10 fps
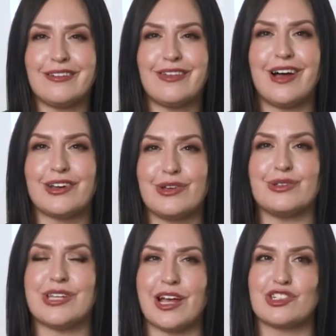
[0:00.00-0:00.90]
come
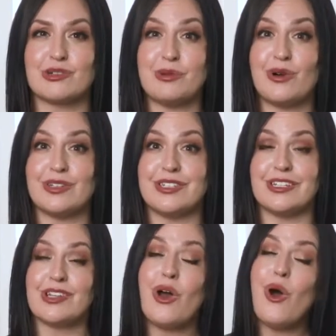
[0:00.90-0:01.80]
tenere questi extra
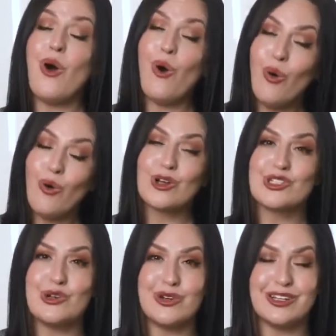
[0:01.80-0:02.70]
bonus.
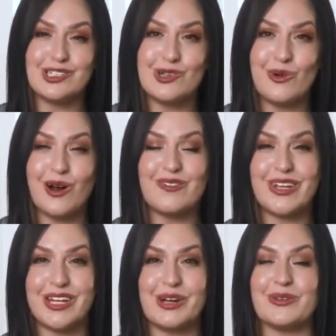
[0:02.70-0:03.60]
Oppure guardate il
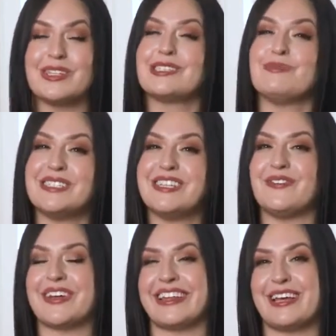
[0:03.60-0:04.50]
nostro video che parla
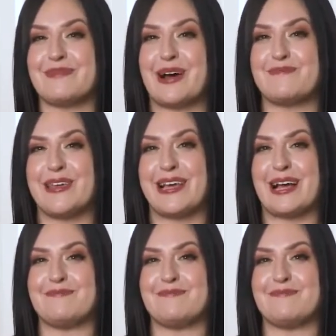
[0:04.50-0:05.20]
specificamente